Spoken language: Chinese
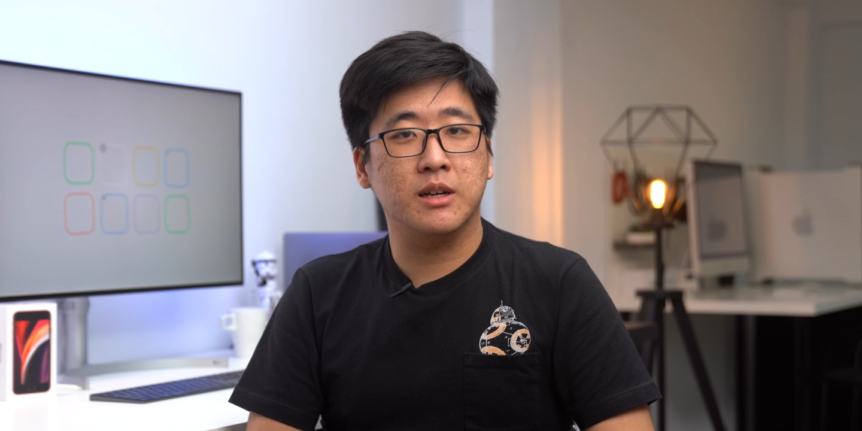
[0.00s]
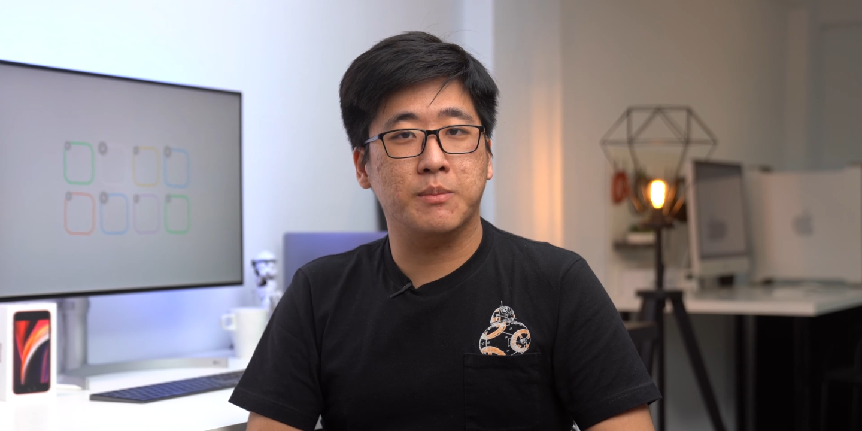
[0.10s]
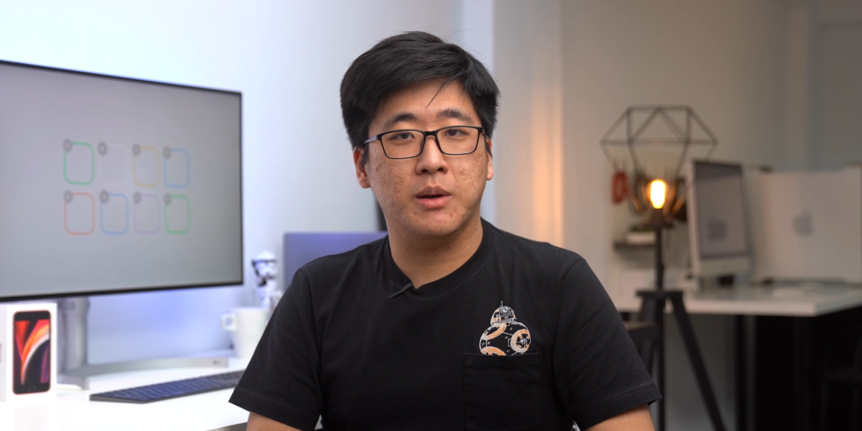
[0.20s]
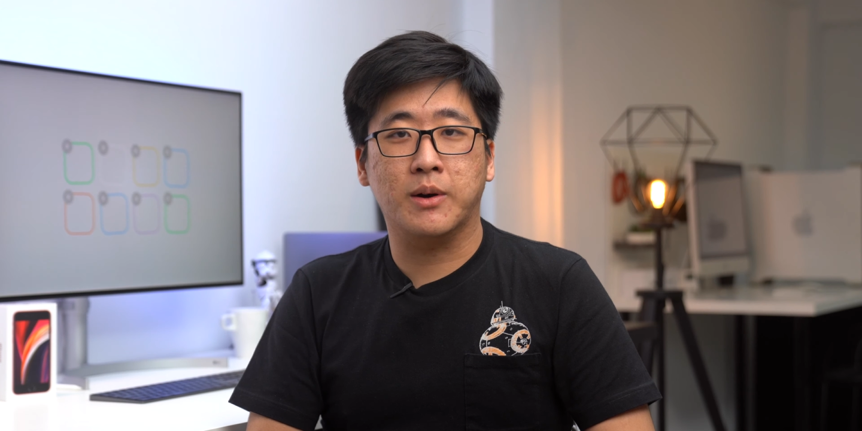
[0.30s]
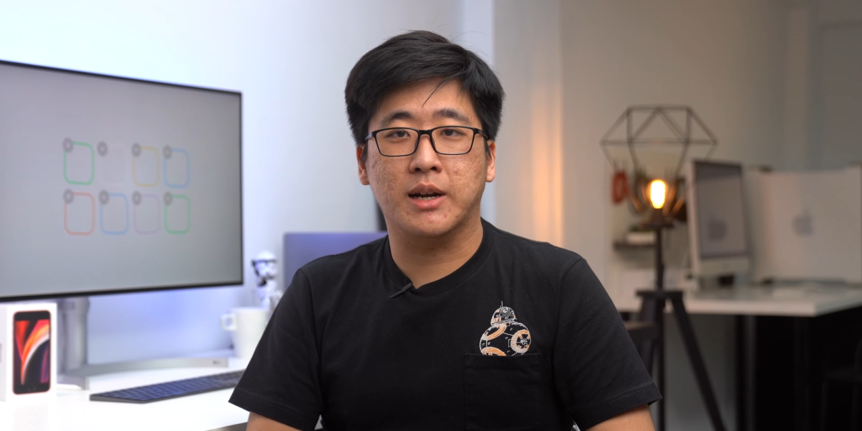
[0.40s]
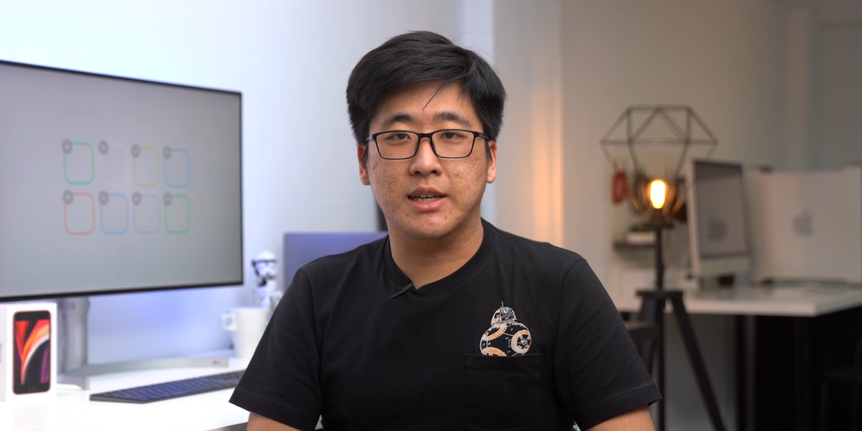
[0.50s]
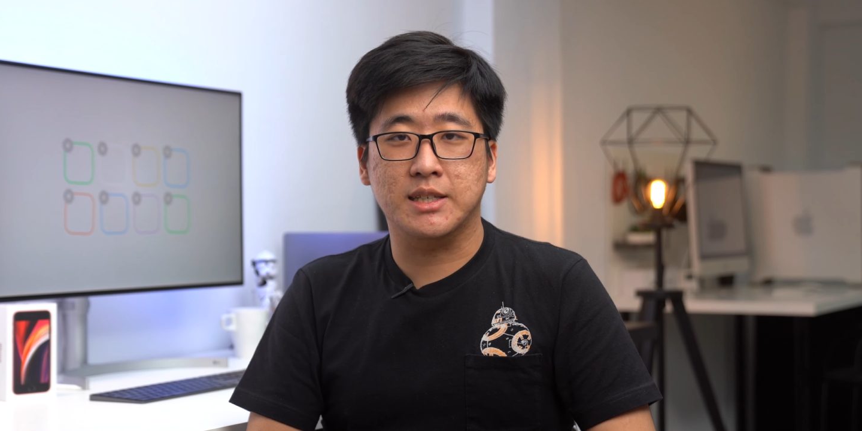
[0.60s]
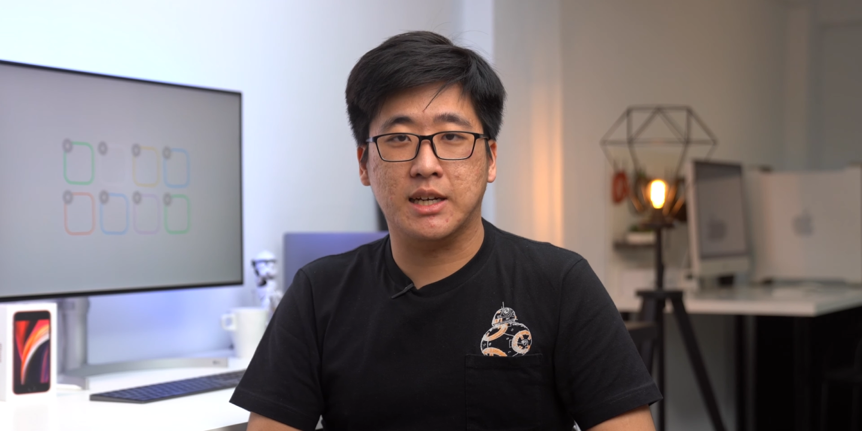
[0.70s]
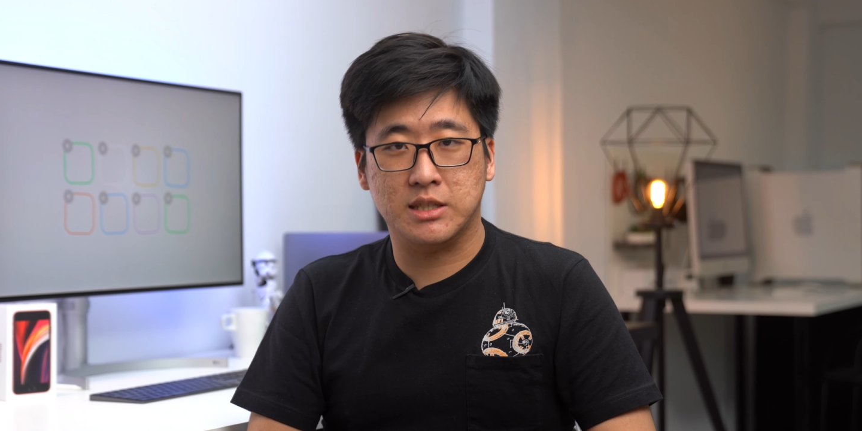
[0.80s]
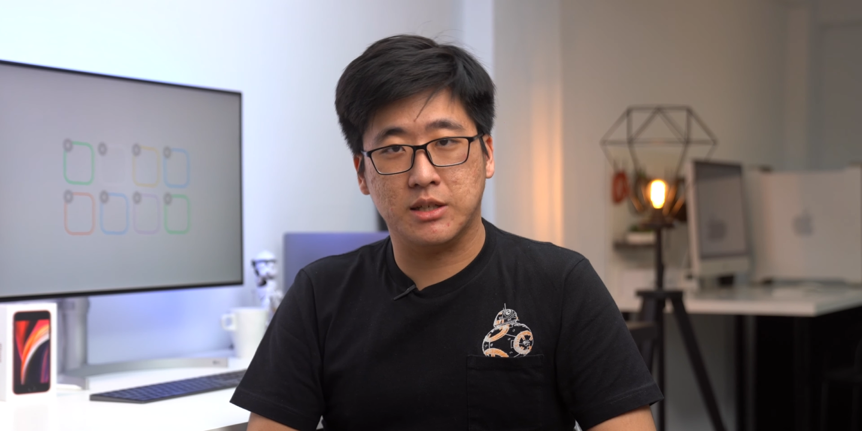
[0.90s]
呢，别忘了按
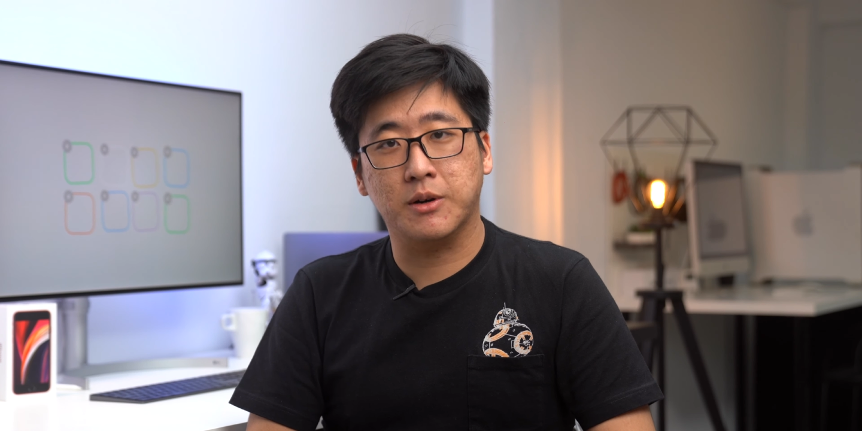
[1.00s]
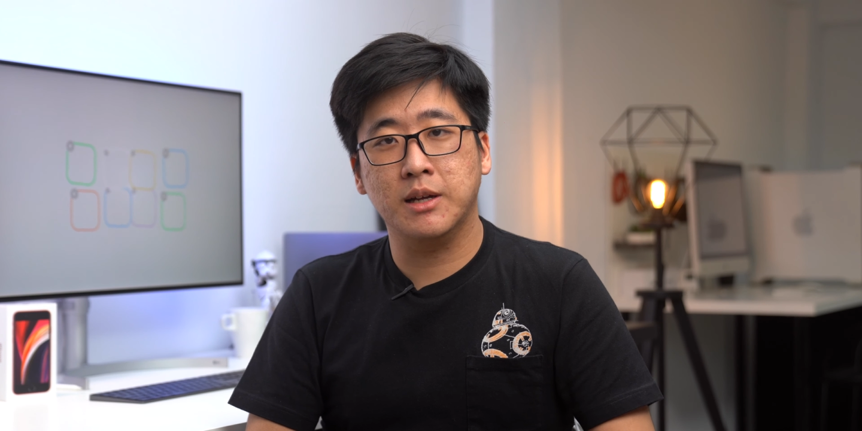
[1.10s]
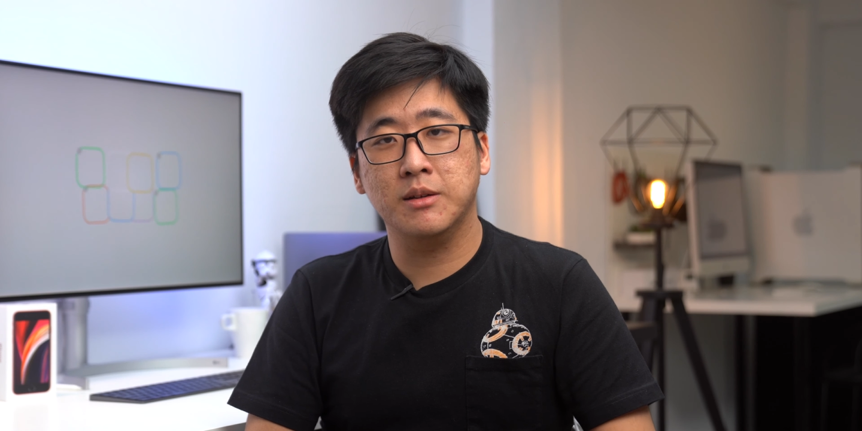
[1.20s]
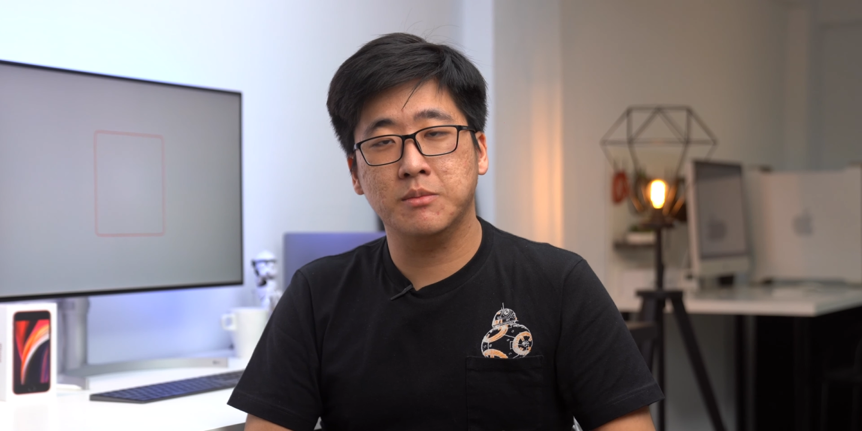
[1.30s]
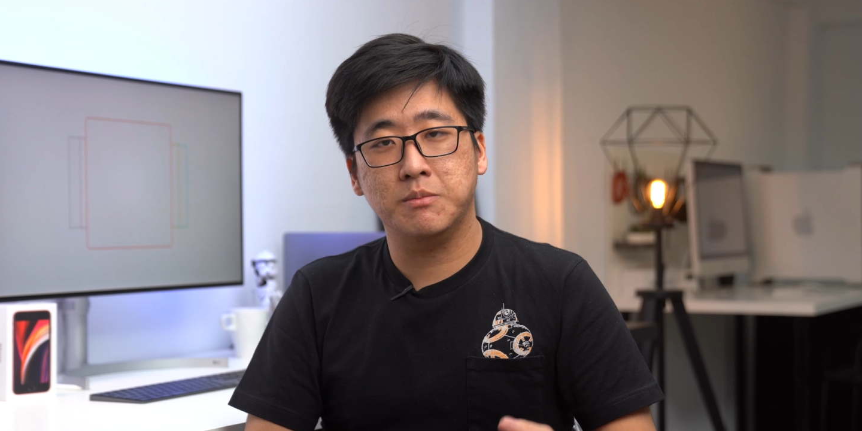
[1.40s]
下喜欢，